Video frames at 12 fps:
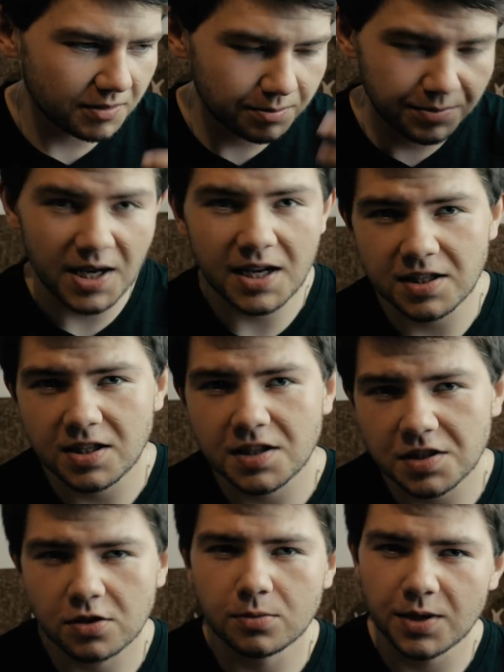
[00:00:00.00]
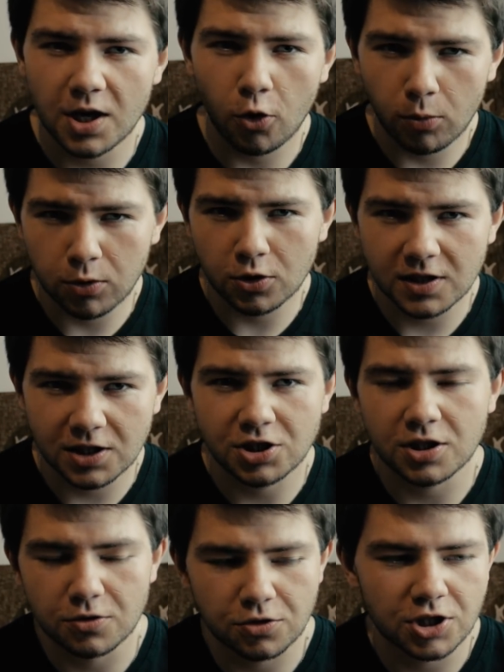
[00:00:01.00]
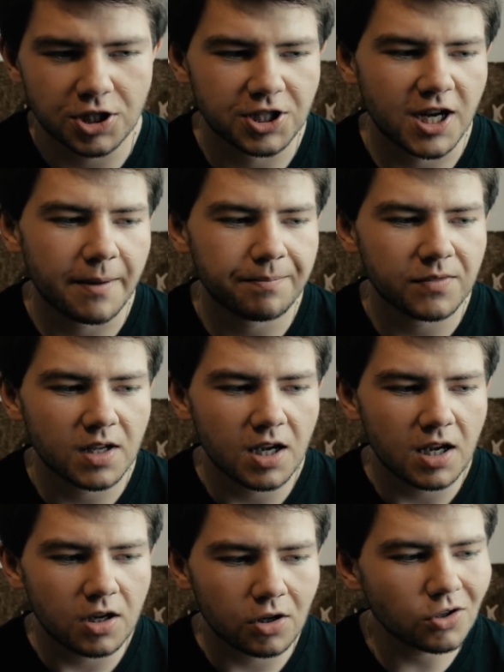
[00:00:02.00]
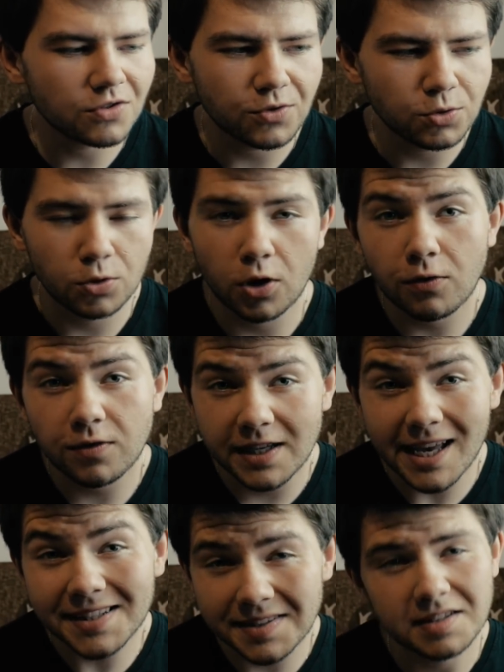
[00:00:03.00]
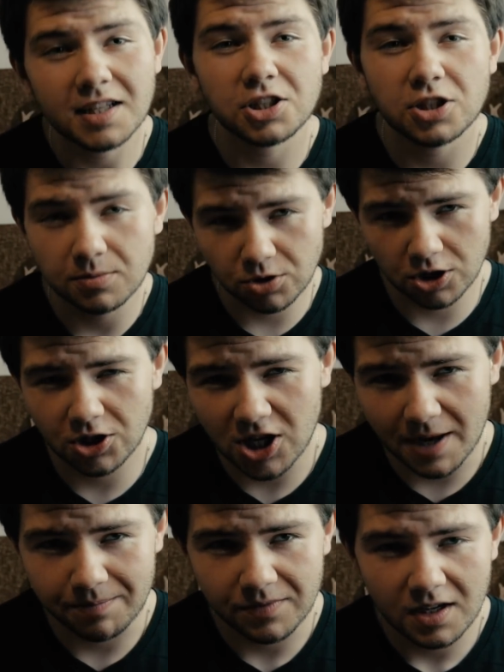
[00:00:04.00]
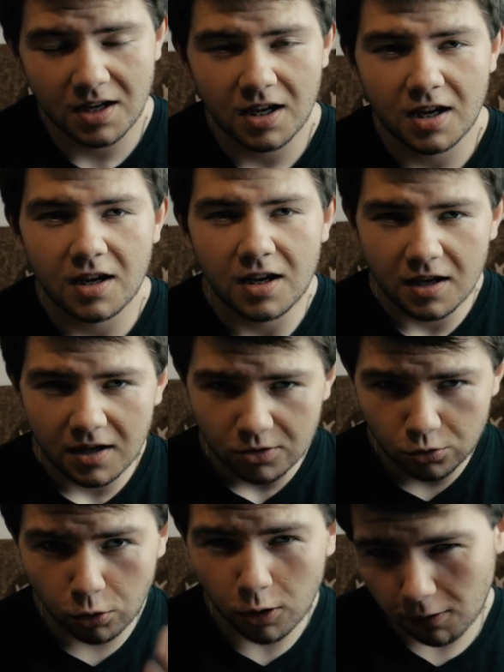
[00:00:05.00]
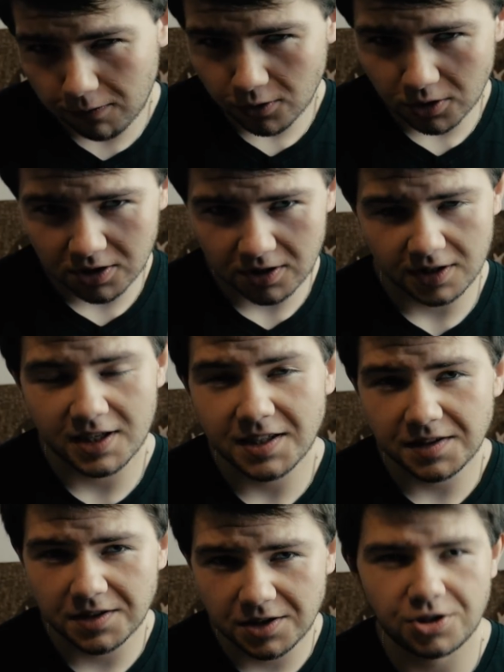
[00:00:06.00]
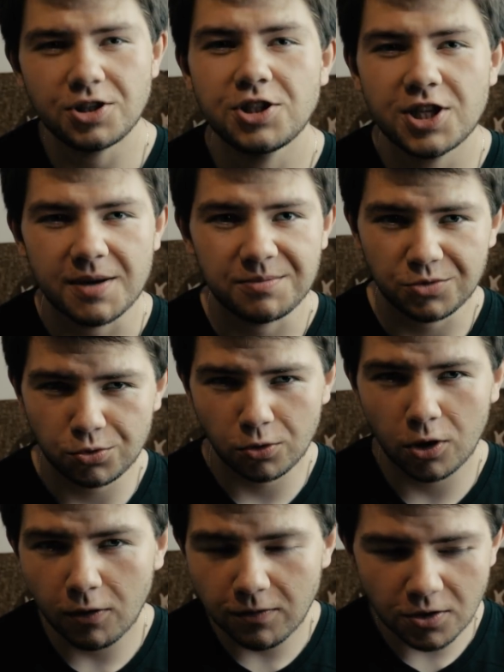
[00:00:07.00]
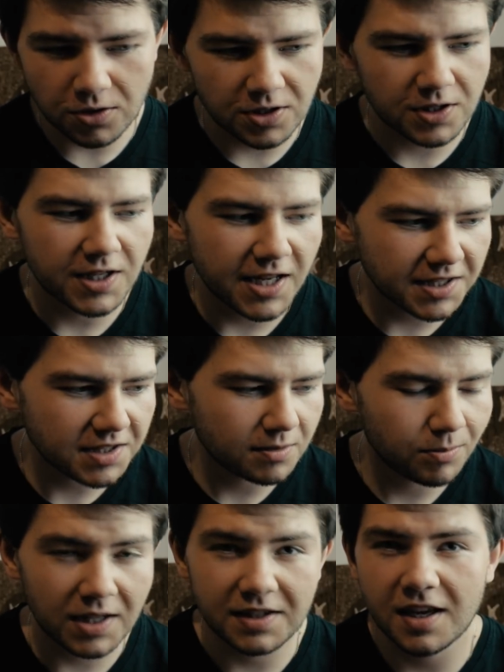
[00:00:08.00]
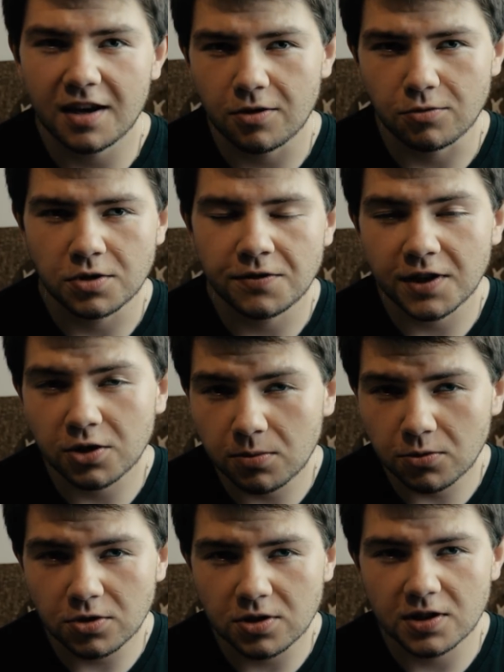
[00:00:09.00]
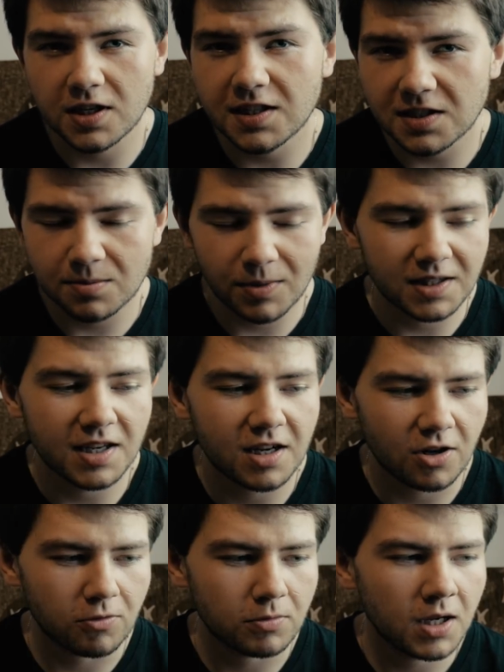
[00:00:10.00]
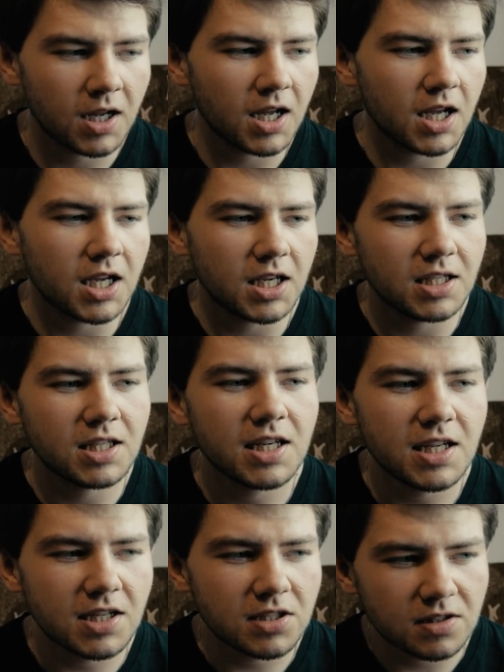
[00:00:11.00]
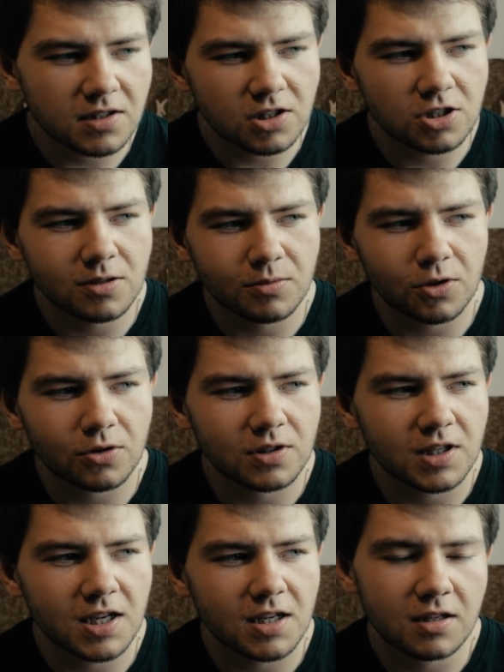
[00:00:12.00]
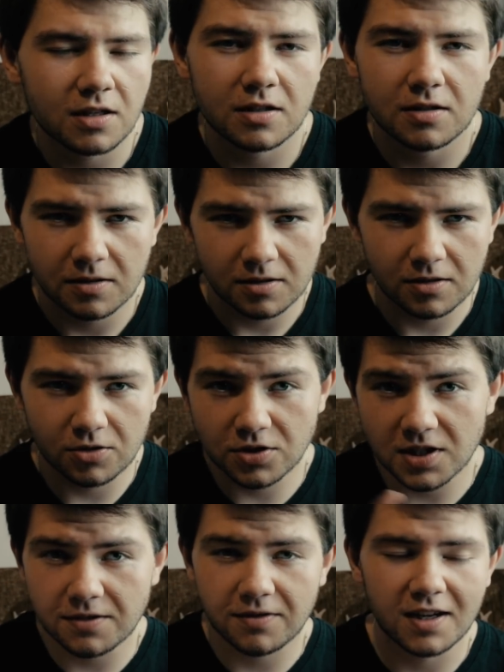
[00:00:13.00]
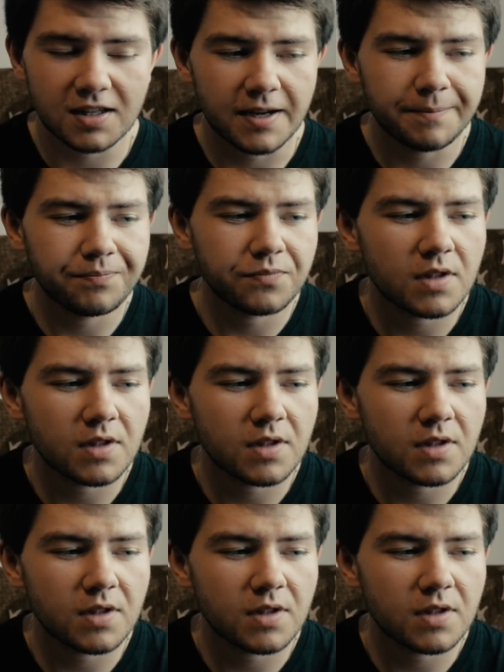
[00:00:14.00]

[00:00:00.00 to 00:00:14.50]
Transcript: biegnie sobie obok naszego życia. Rozwój duchowy jest naszym życiem. Duchowość jest życiem, duchowość jest materią, świadomość jest materią i nie jest niczym od niej rozerwane.